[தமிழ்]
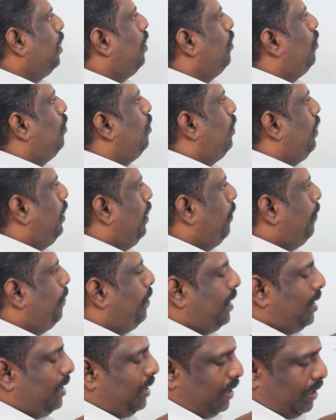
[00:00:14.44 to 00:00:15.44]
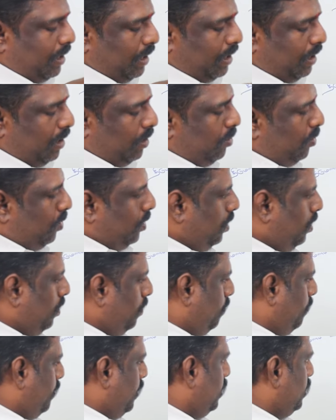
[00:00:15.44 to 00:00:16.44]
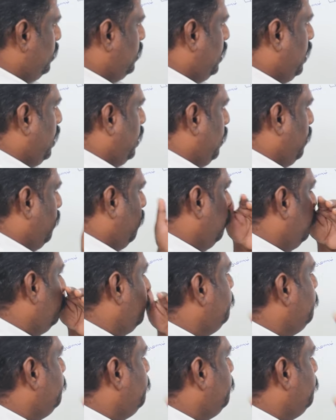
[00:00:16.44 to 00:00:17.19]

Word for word: அவருடைய பிறந்த தேதி இது ஒரு பெண் ஜாதகம்